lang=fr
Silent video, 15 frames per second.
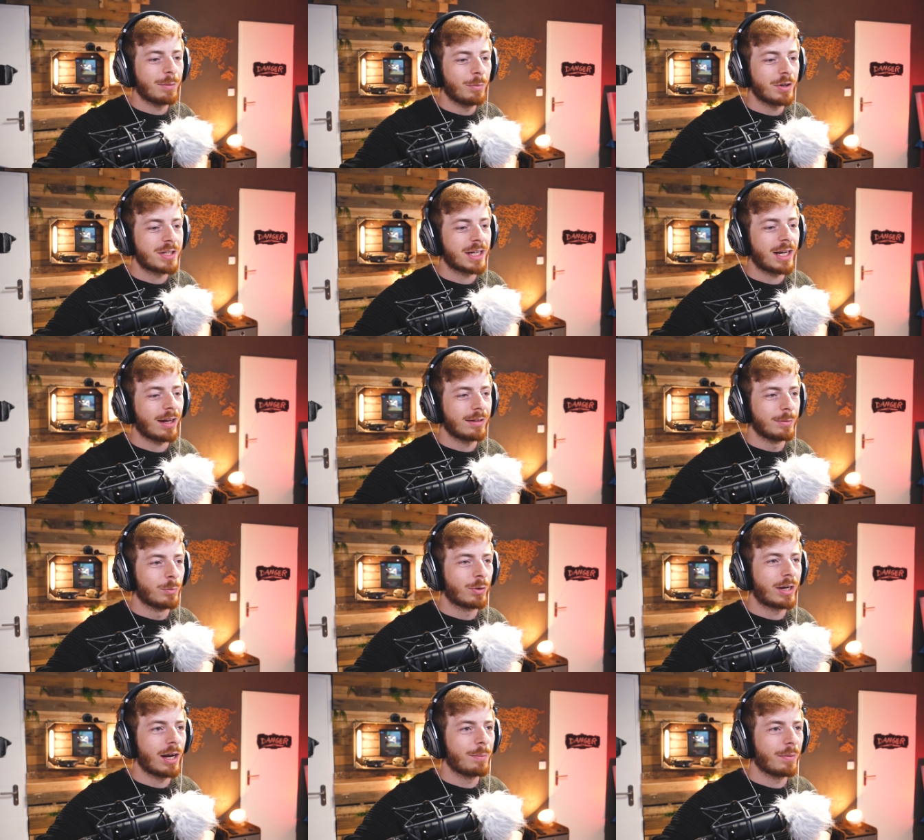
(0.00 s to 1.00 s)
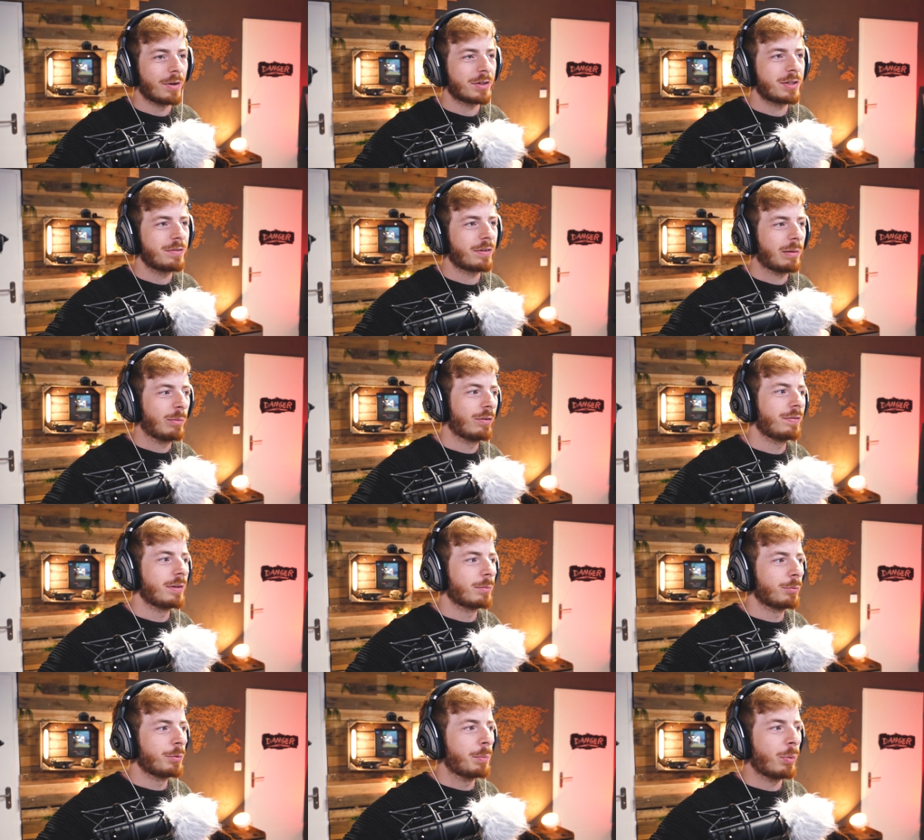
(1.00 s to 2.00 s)
moi j'ai gardé mon calme. Hein. J'ai vraiment fait
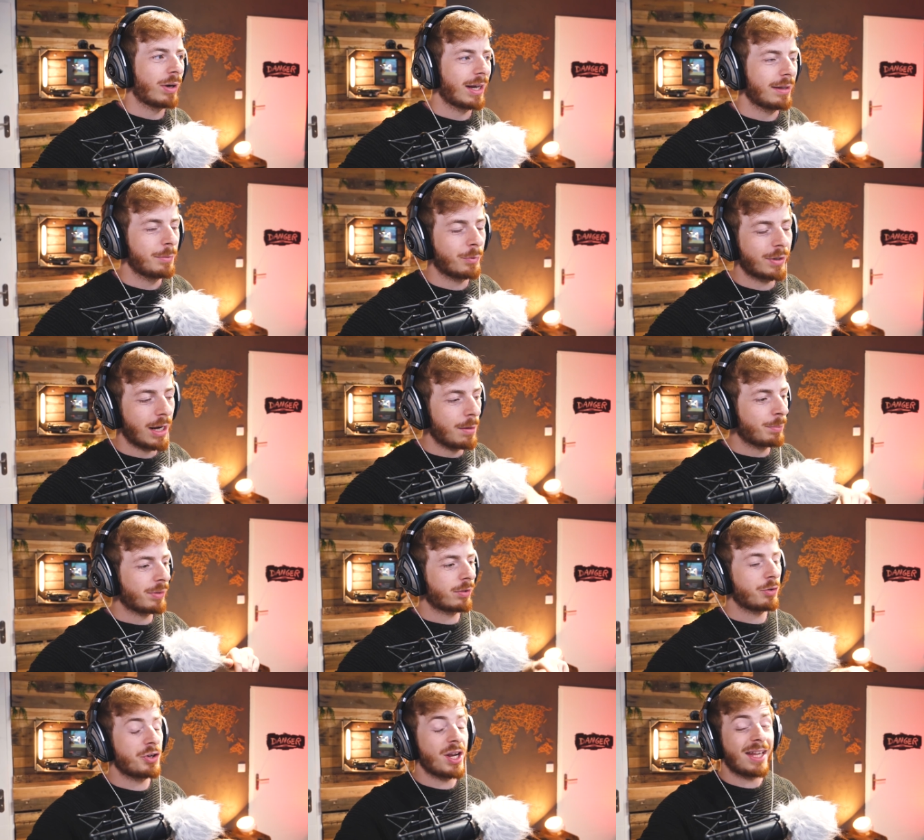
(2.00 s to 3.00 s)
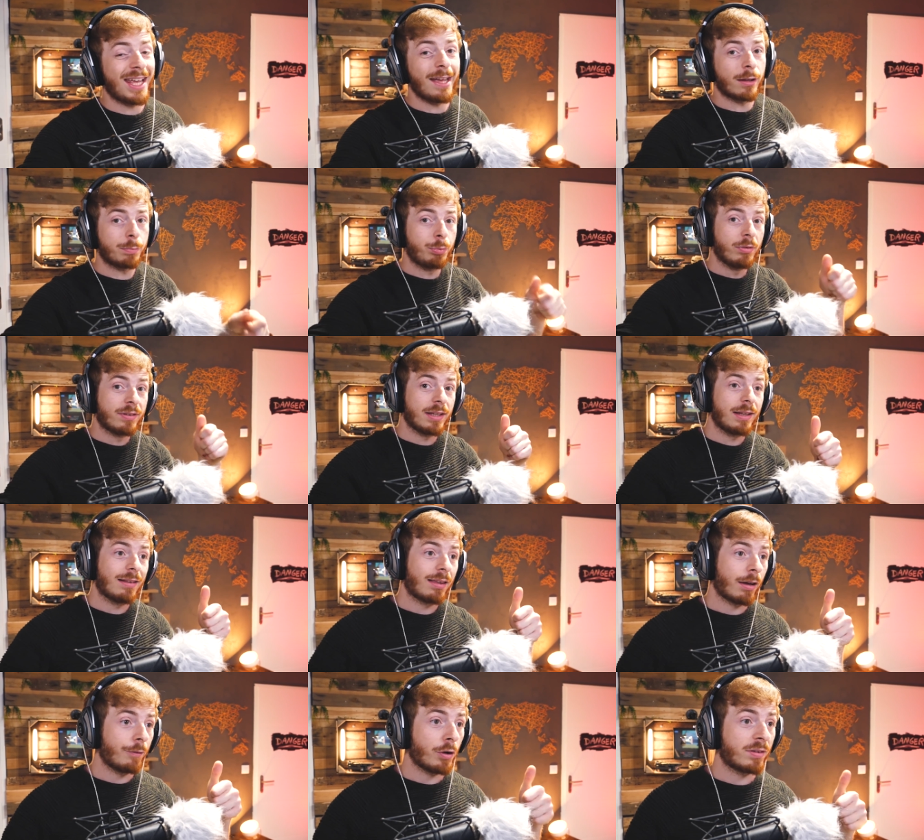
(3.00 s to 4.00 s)
de mon mieux pour garder mon calme parce que j'ai été expulsé des
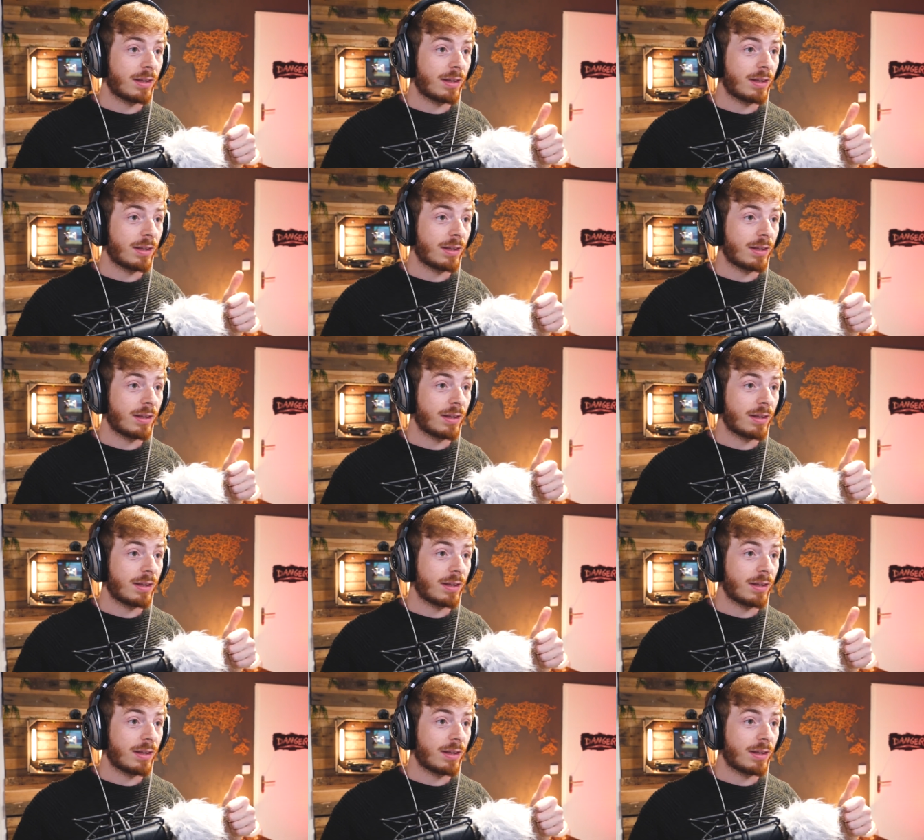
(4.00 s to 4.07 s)
serveurs,